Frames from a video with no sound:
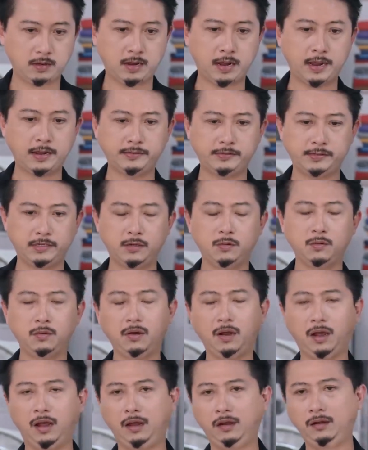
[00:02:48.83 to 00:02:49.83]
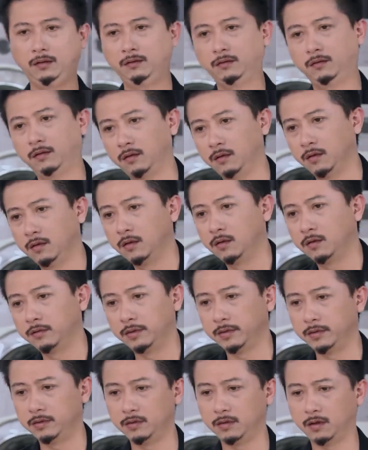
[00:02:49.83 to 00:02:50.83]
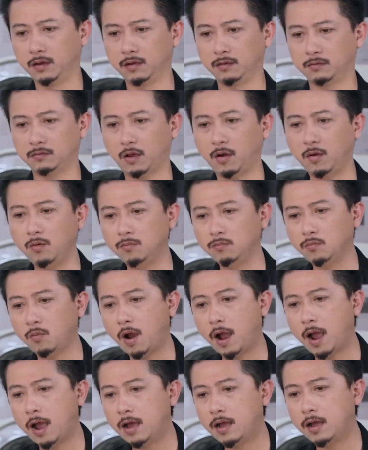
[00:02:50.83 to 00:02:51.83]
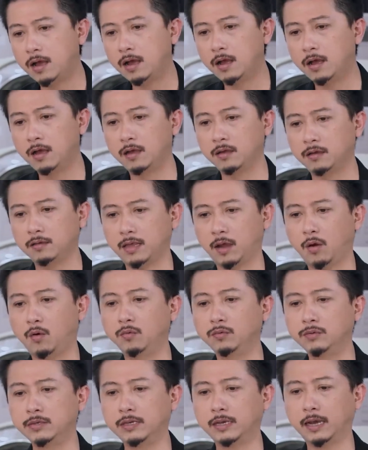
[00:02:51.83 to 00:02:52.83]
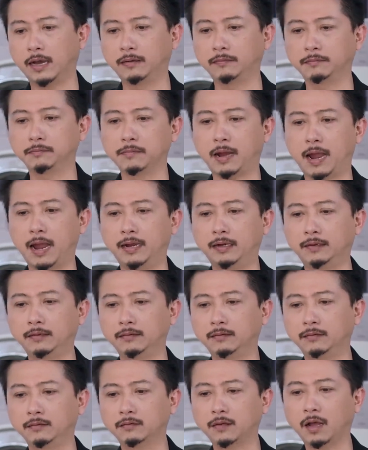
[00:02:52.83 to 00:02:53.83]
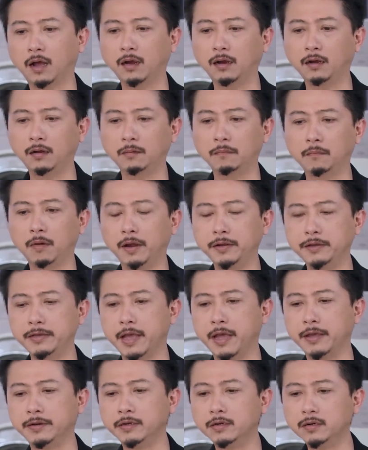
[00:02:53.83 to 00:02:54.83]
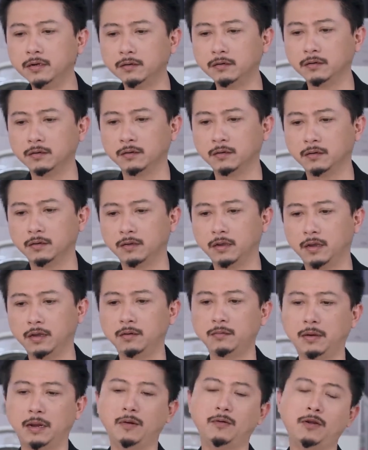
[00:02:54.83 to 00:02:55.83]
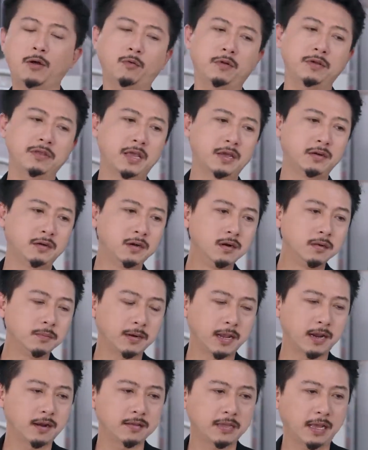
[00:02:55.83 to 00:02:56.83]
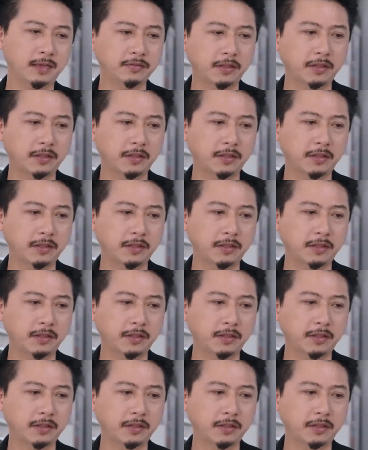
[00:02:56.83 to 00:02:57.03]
2 triệu hả Thì ờ, tối hôm qua nhậu với thằng bạn thân mới về nước Thì lúc lẽ lâu lâu nó về nước mà để nó trả